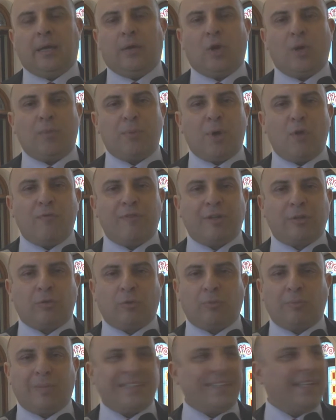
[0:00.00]
Noi abbiamo
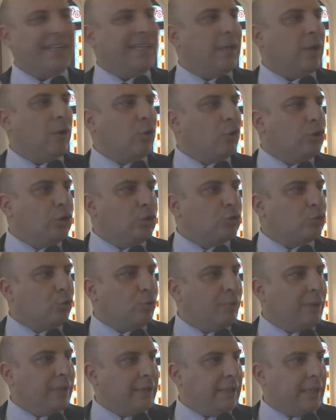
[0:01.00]
fatto battaglie con gli
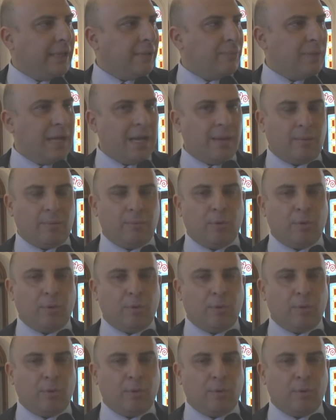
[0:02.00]
strumenti che abbiamo,